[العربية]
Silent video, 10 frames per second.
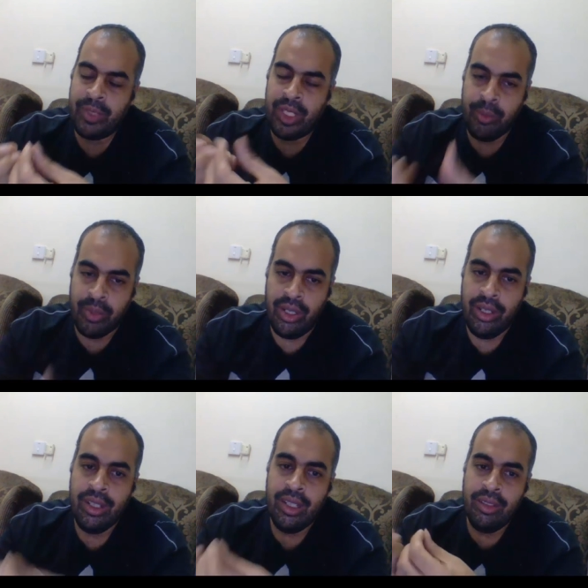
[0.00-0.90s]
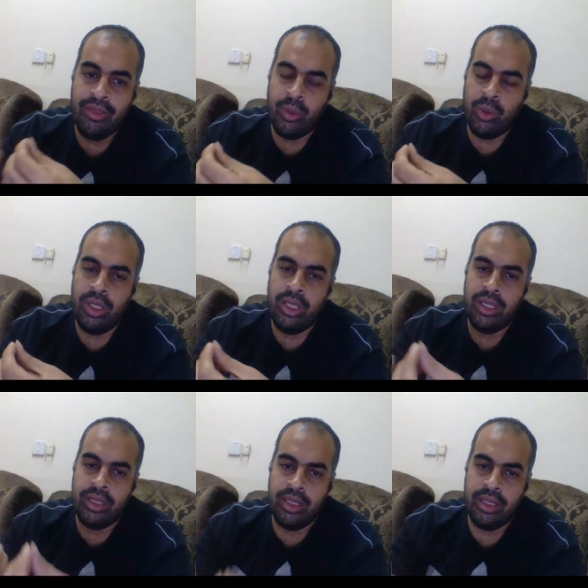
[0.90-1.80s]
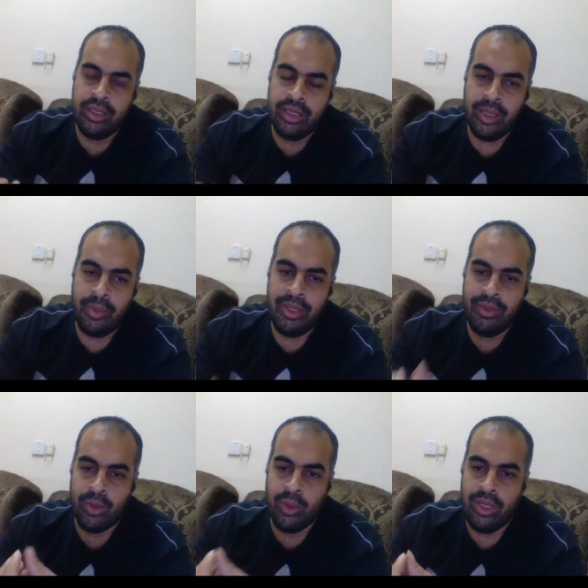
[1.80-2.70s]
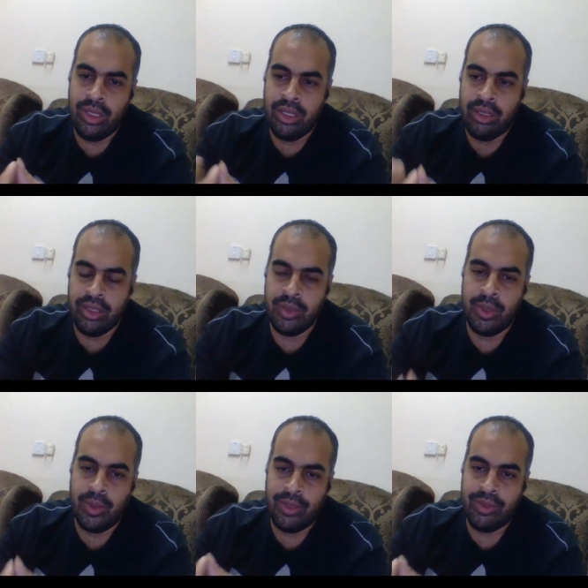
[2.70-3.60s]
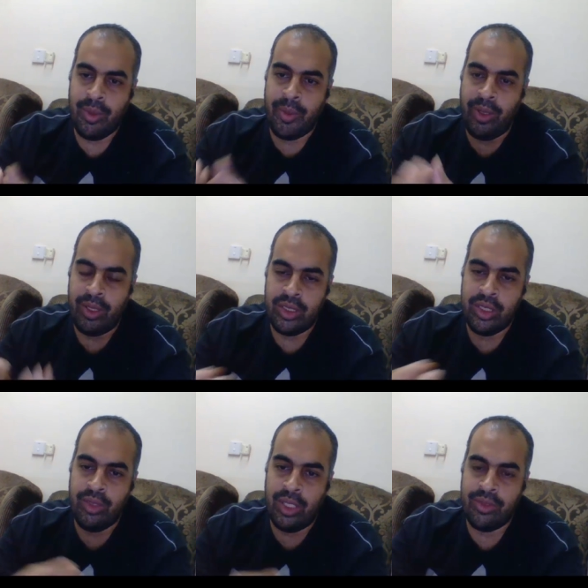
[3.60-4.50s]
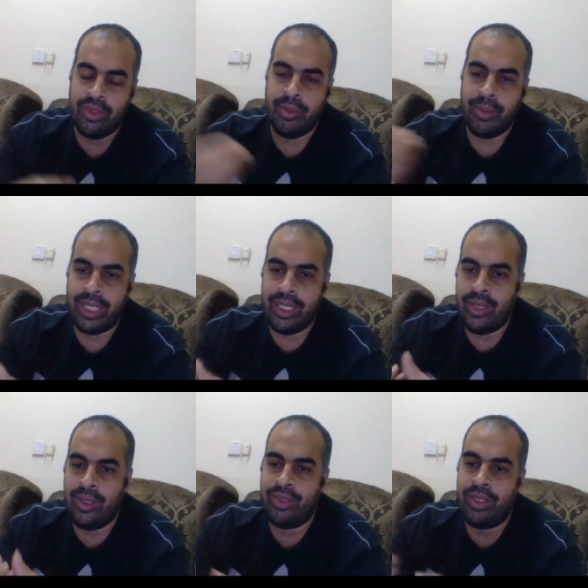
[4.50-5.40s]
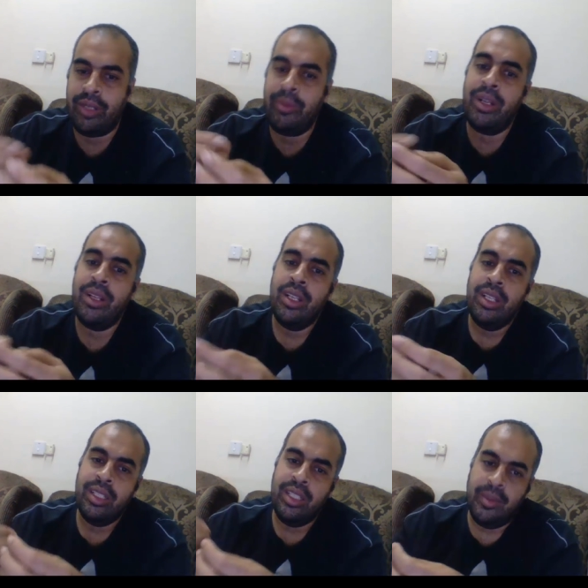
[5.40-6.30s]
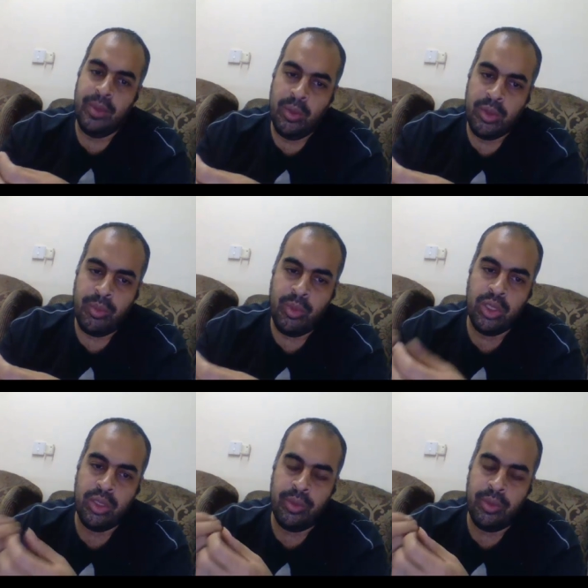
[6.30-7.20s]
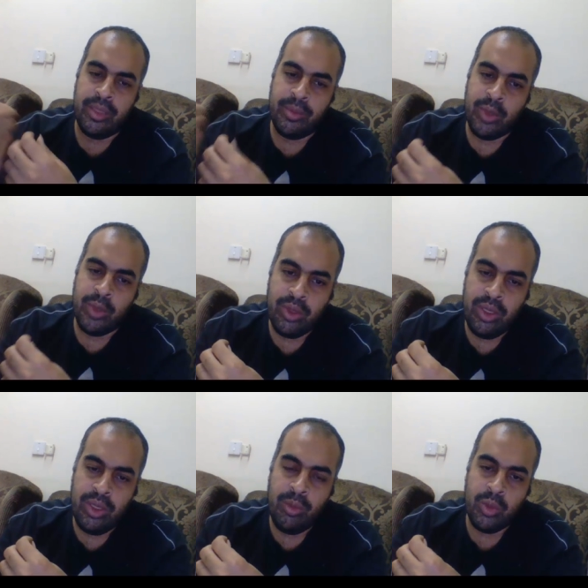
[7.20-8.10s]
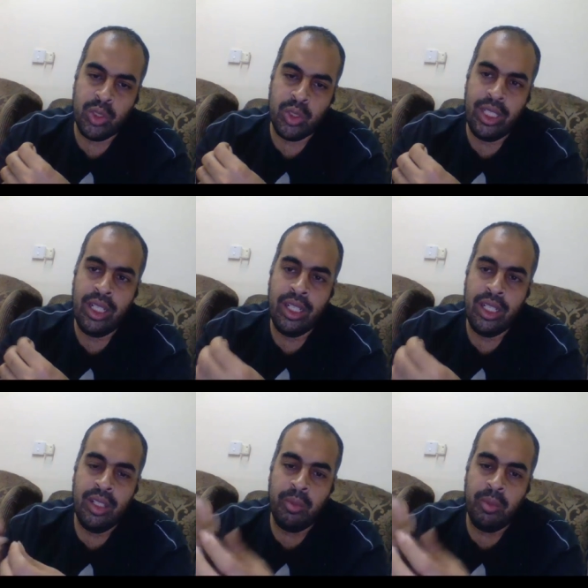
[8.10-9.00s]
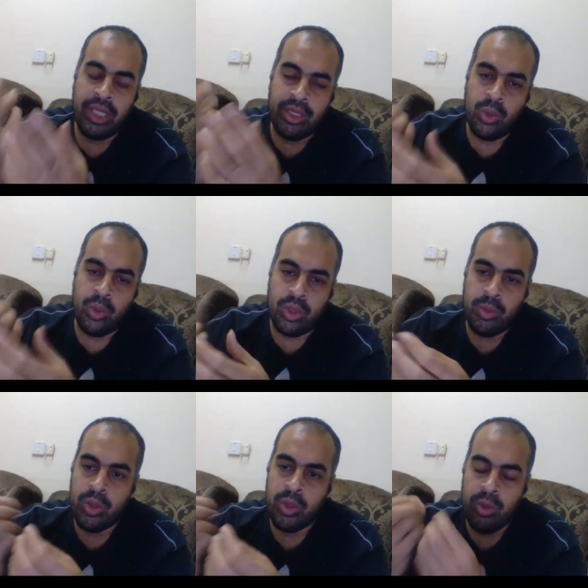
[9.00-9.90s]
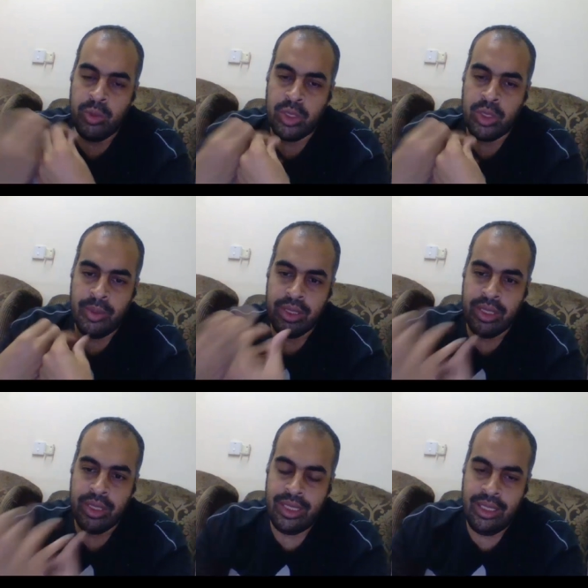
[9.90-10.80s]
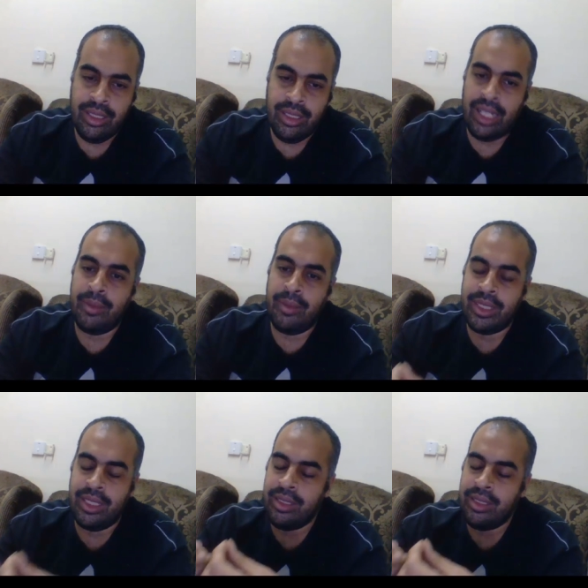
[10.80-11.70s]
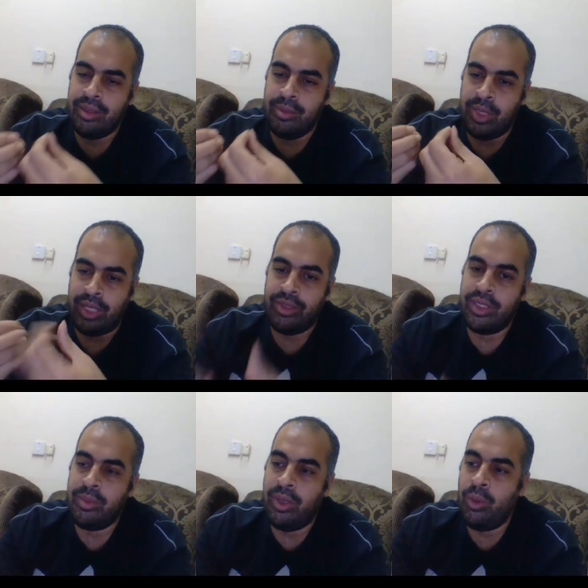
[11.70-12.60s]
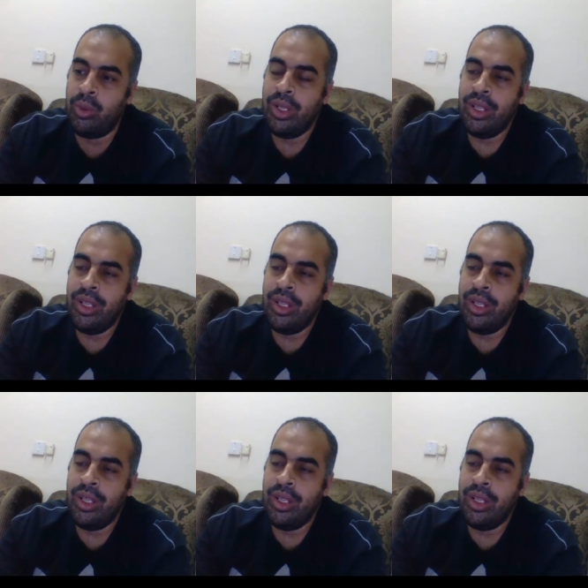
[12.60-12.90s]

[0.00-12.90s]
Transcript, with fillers: خبره في كل ديسيبلين آه، في كل قسم يعني واحد في المعماري واحد في واحد في الميكانيكا واحد في الكهرباء يعمل لهم سبورت بحيث لما تقف قدامهم مشكله ما تعطلوش ممكن تكون مشكله بسيطه جدا حاجه مثلا مش عارفين يطبعوا